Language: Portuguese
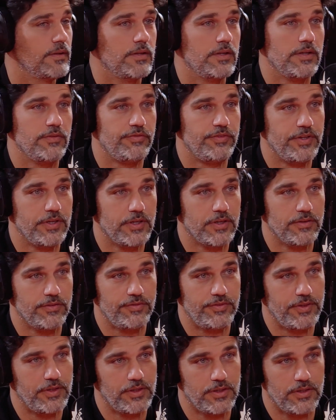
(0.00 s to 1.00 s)
É, fica
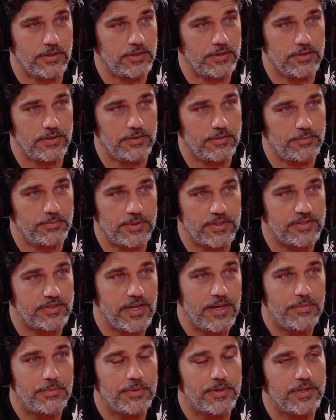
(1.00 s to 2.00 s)
fica para
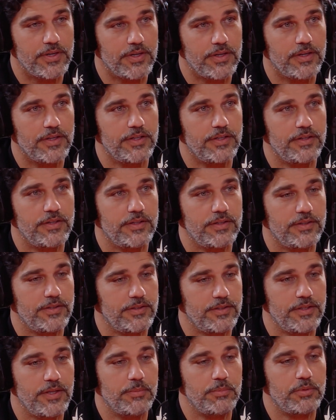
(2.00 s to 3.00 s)
sempre, né?
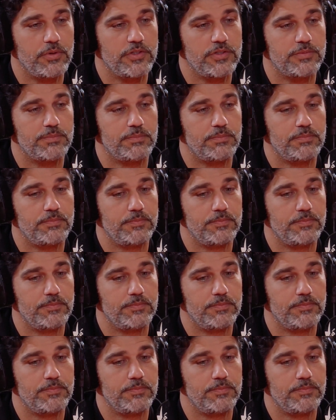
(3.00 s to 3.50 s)
E, e depois